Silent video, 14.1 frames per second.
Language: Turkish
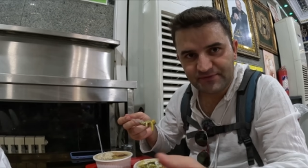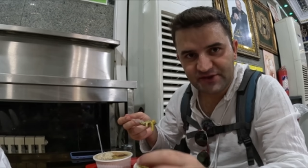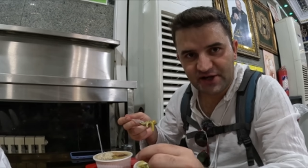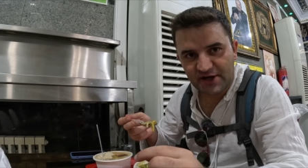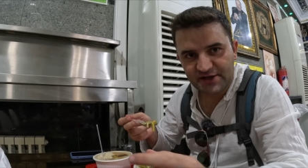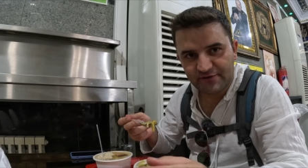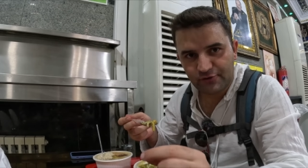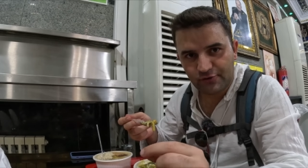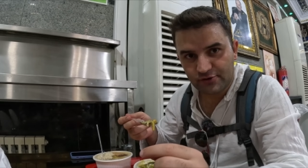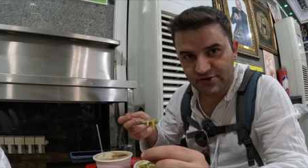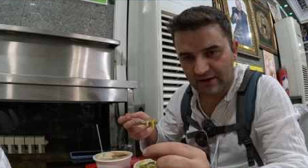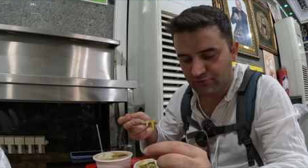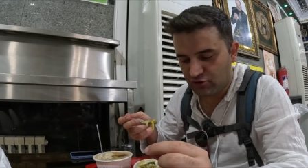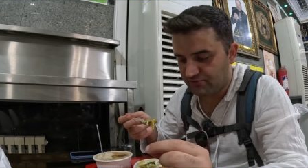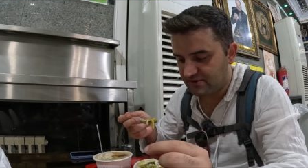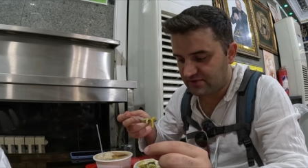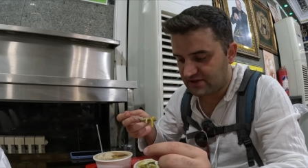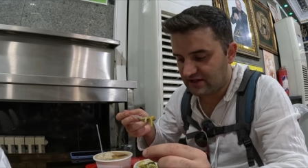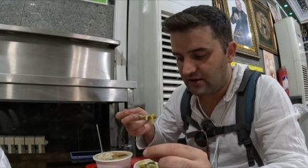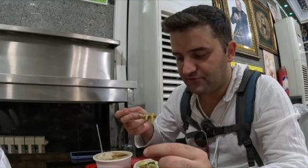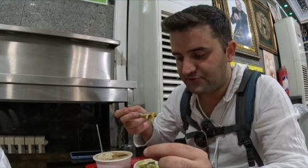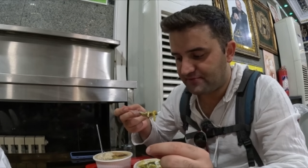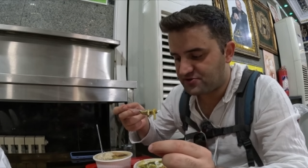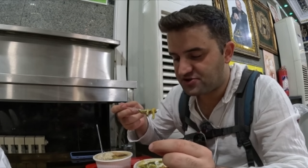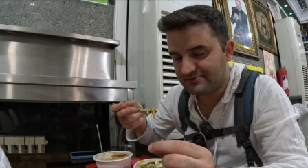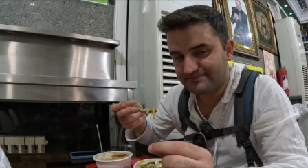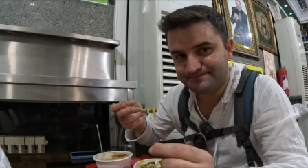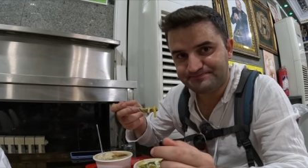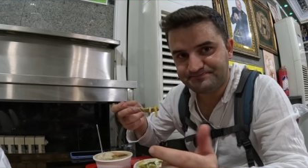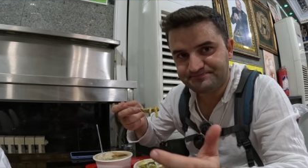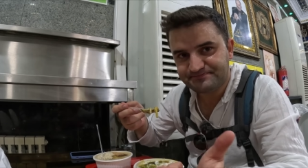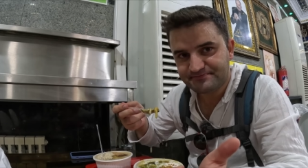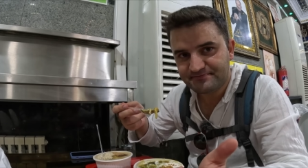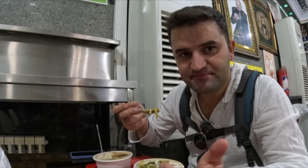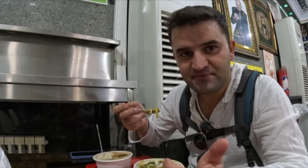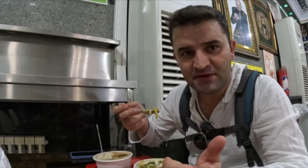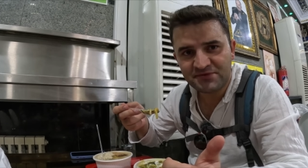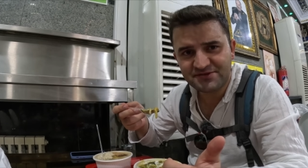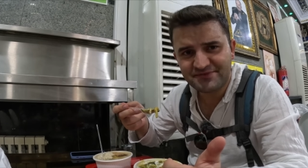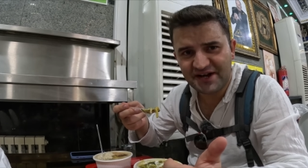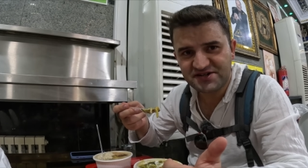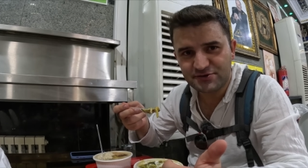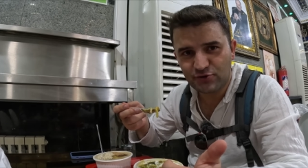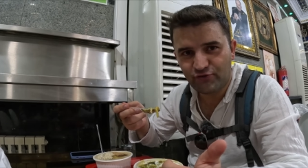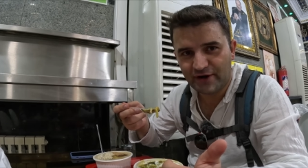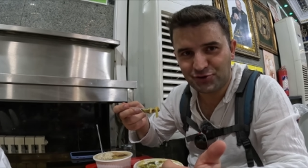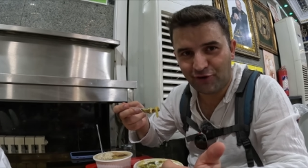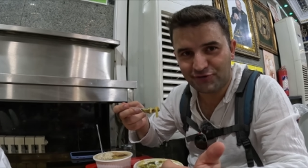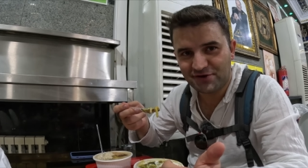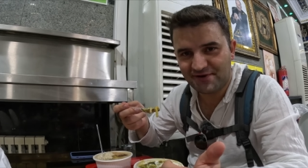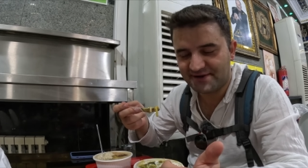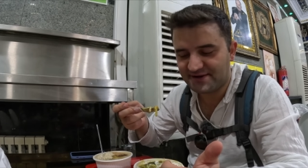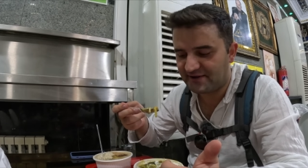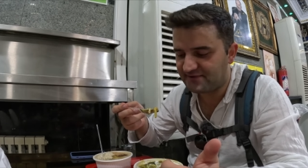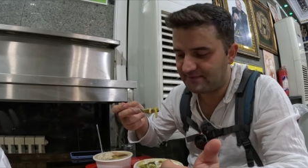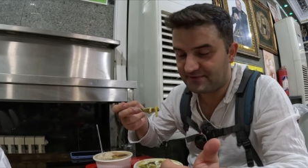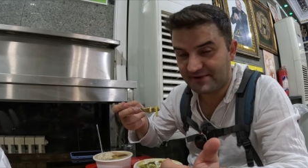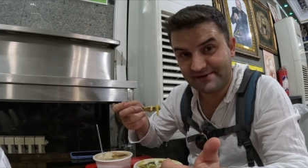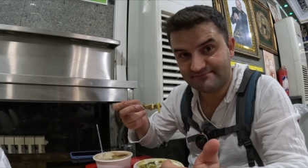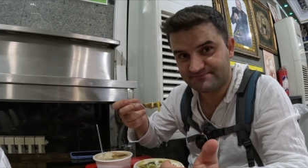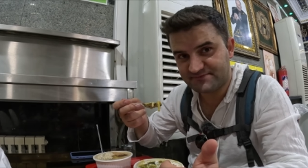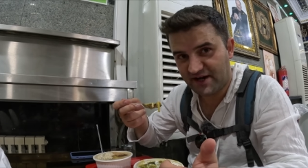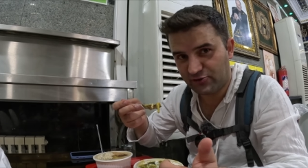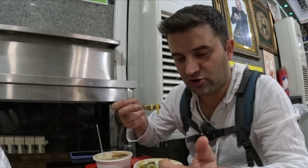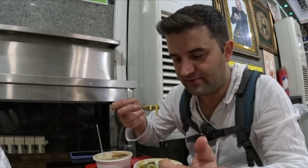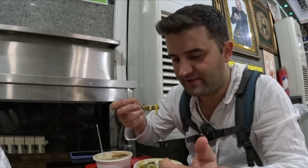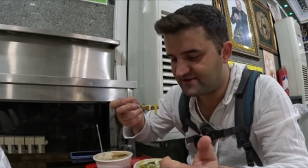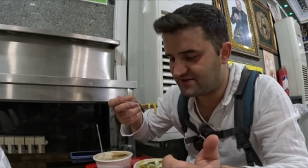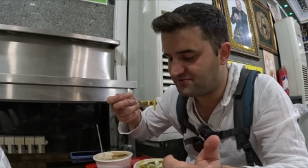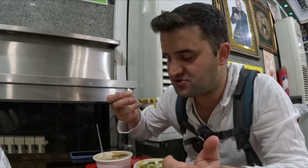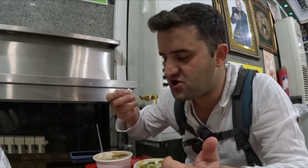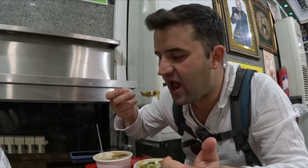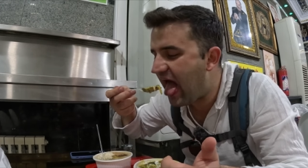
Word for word: Nane ve yoğurt tam böyle birbirini tamamlamış. Bizim ekşili ufak köfte vardı Antep'te. Aynı ona benzemiş.